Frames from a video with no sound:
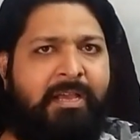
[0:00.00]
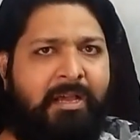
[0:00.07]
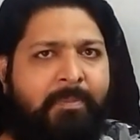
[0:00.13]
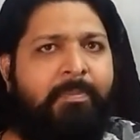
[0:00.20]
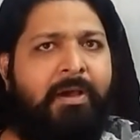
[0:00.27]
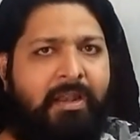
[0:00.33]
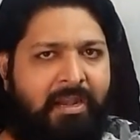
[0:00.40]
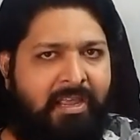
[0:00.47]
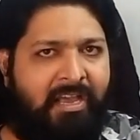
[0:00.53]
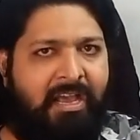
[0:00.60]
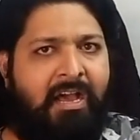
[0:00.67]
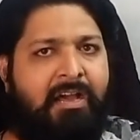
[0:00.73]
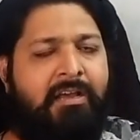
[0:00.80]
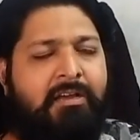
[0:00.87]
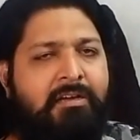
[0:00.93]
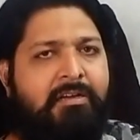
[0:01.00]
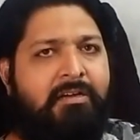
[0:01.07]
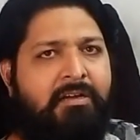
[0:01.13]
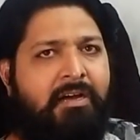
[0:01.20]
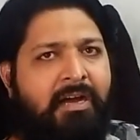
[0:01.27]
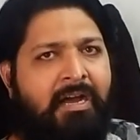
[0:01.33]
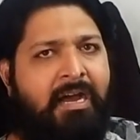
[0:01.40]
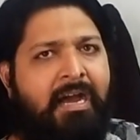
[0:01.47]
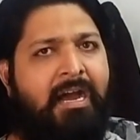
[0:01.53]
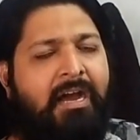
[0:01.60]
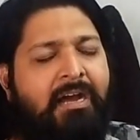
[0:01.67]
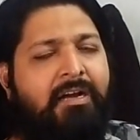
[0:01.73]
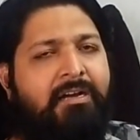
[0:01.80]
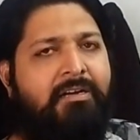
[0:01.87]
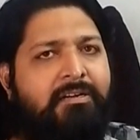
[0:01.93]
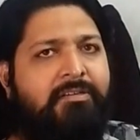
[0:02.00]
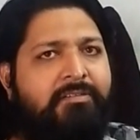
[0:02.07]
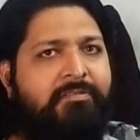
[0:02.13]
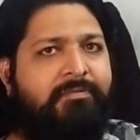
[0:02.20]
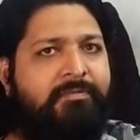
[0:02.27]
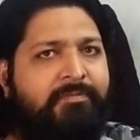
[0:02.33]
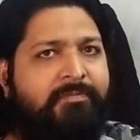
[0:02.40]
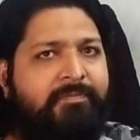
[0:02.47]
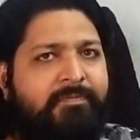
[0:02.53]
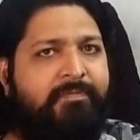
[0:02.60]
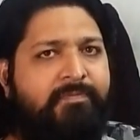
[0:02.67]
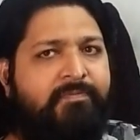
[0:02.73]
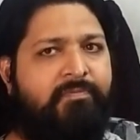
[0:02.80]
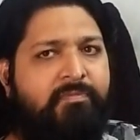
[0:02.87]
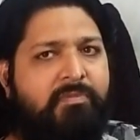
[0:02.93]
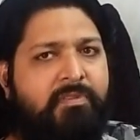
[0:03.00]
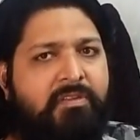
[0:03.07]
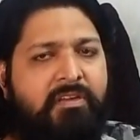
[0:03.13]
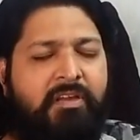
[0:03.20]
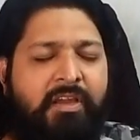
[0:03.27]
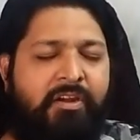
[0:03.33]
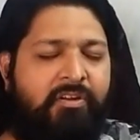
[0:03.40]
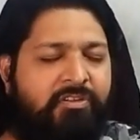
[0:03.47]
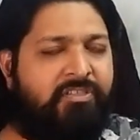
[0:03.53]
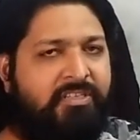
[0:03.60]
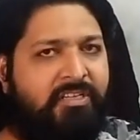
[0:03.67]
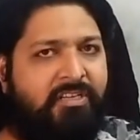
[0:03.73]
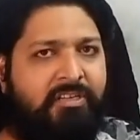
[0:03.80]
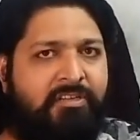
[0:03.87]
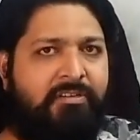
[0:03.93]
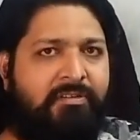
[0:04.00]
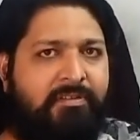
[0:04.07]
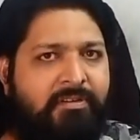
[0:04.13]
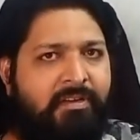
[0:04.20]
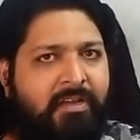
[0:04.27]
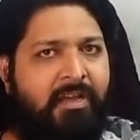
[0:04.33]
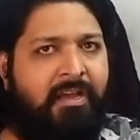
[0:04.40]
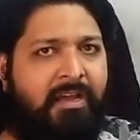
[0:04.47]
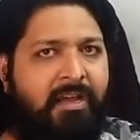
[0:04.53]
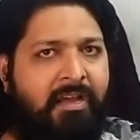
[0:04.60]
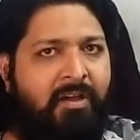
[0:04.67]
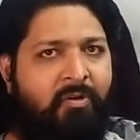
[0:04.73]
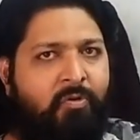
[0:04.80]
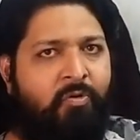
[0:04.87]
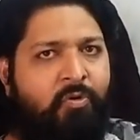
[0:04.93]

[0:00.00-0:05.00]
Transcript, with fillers: तो इनका व्यूअर्स को आप डिटेल में डिस्क्रिप्शन में दिया हुआ ये पूरा एड्रेस और वीडियो भी चल ही रहा आप देख ही रहोगे